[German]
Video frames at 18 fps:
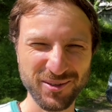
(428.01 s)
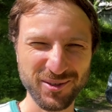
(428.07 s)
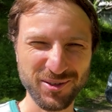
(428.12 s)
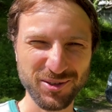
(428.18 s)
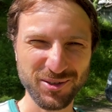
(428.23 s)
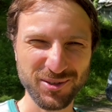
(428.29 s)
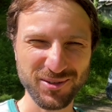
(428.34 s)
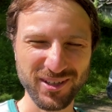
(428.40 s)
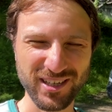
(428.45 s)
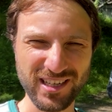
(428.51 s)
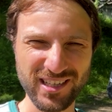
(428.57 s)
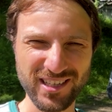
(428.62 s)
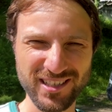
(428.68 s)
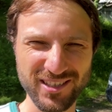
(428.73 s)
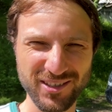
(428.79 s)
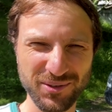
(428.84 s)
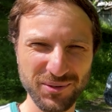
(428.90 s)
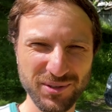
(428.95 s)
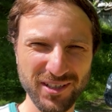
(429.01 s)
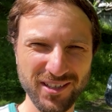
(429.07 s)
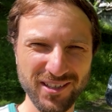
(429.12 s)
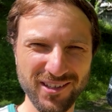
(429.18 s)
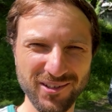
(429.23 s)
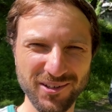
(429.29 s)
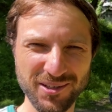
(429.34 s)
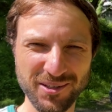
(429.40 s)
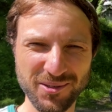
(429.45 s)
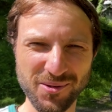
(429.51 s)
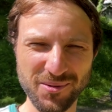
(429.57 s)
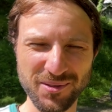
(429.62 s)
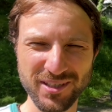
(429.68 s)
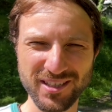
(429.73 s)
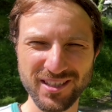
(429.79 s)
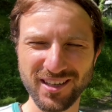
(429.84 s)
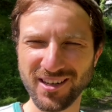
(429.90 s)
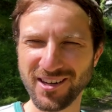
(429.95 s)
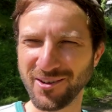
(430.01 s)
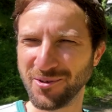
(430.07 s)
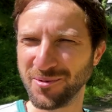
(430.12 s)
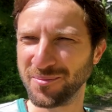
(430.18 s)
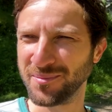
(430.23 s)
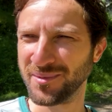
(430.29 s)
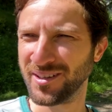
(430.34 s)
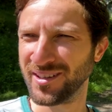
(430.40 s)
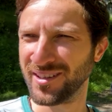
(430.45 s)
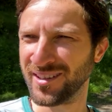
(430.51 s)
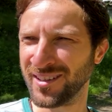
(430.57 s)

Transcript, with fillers: doch schon so einiges Aufsehen. Die Leute gucken sich danach um.